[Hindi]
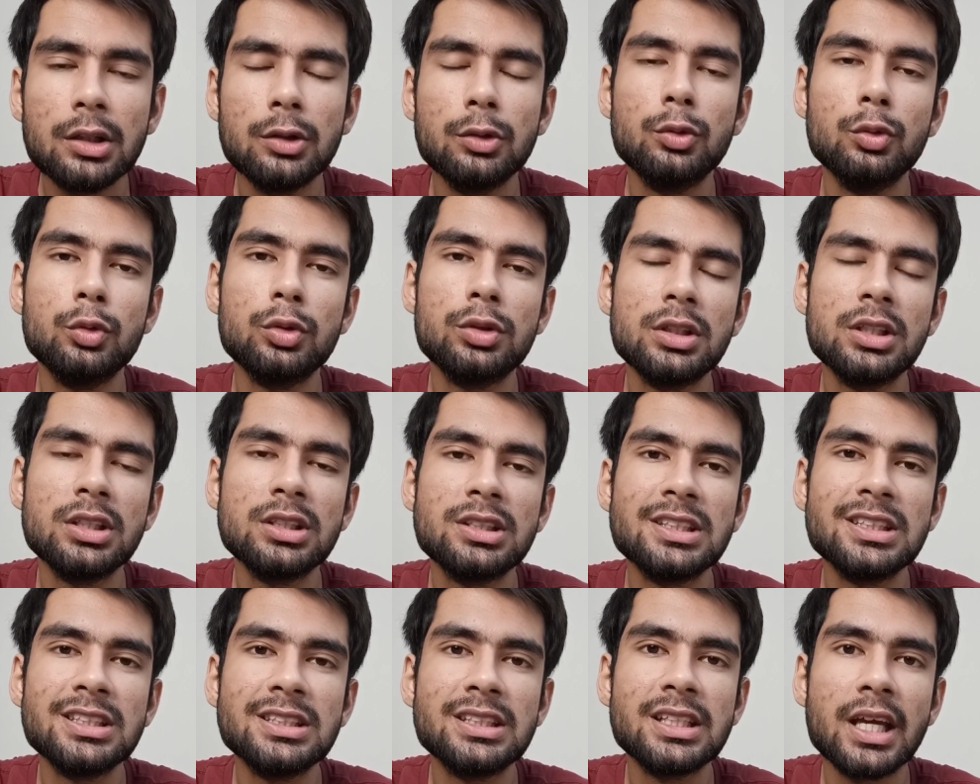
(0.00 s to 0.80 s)
दूसरी
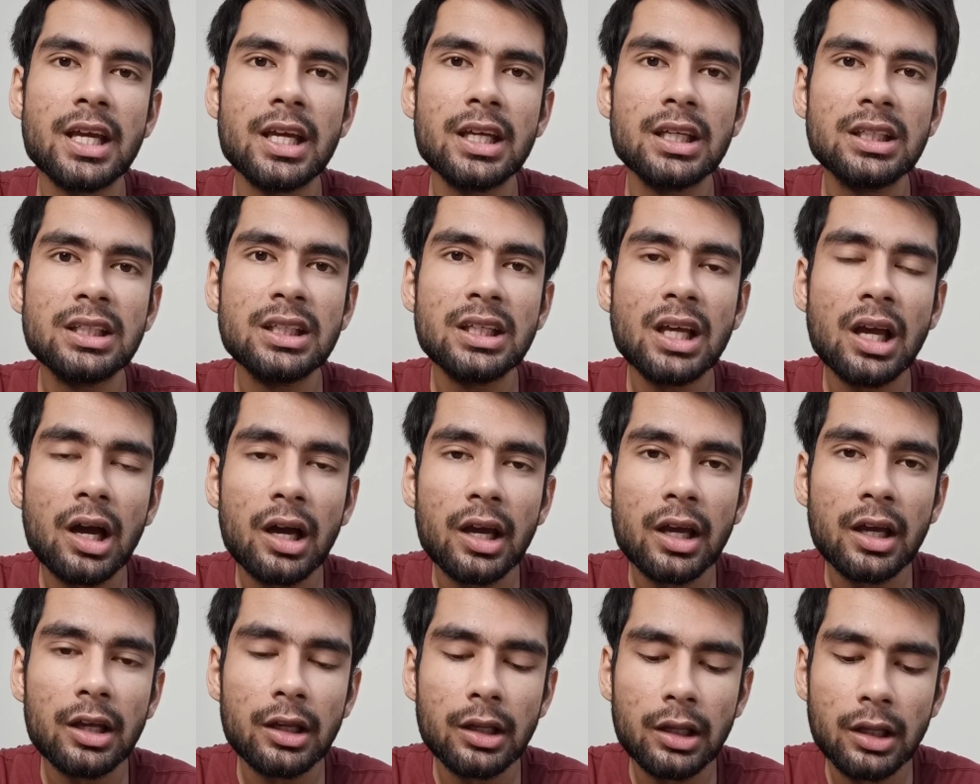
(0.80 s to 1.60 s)
चीज़ यह है कि
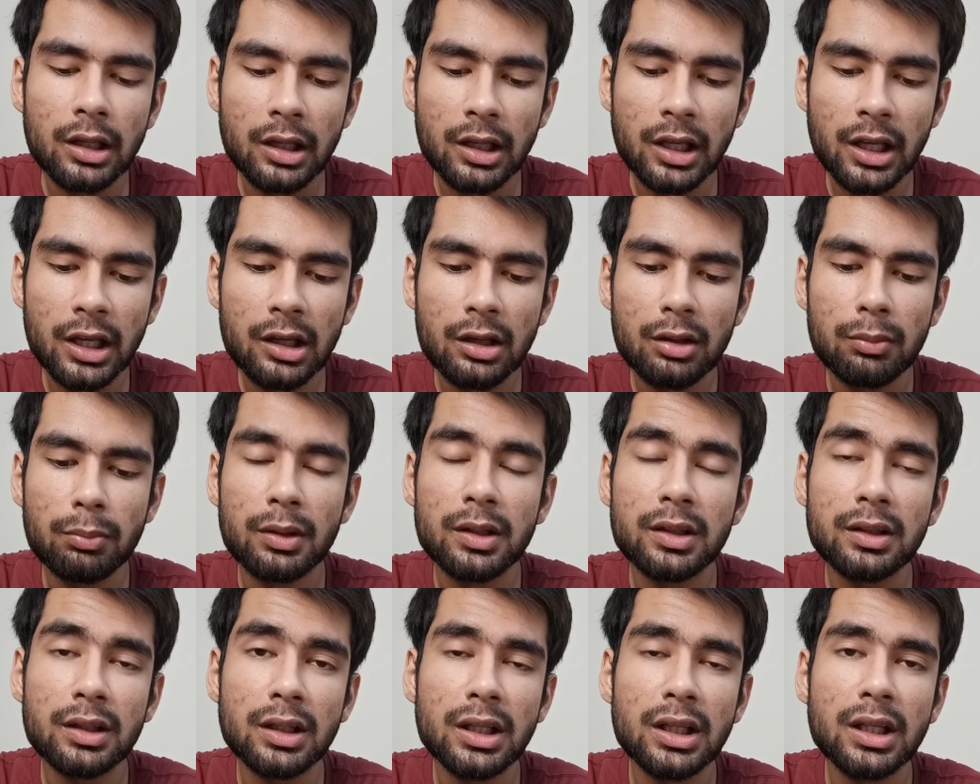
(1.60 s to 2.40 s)
एक
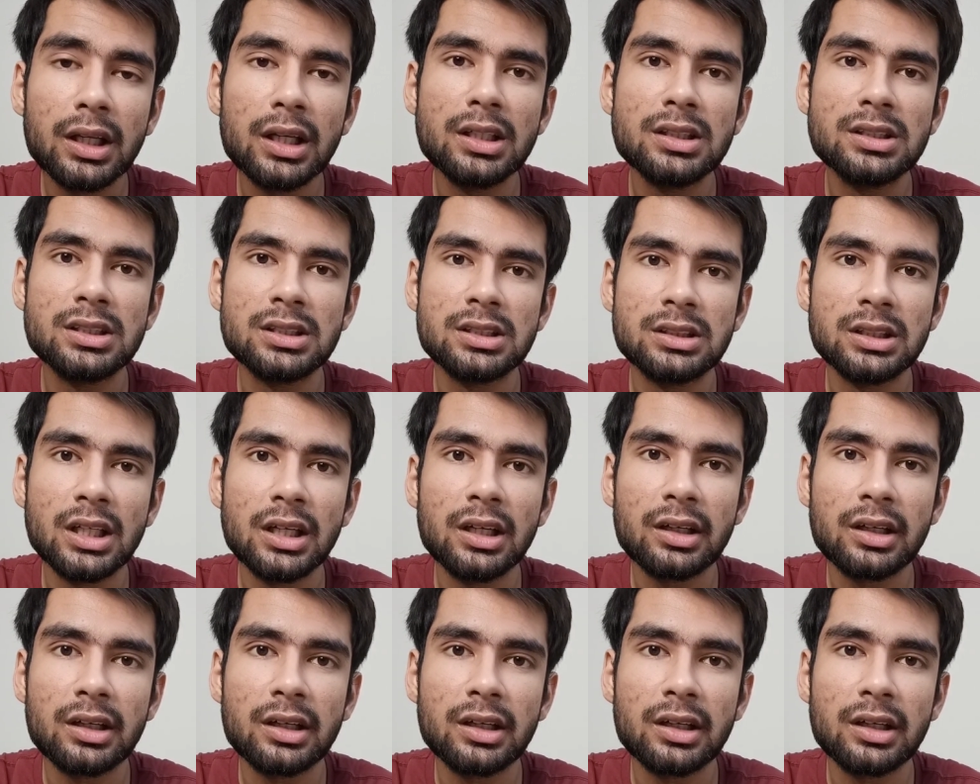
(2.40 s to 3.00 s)
बंदे ने जिसने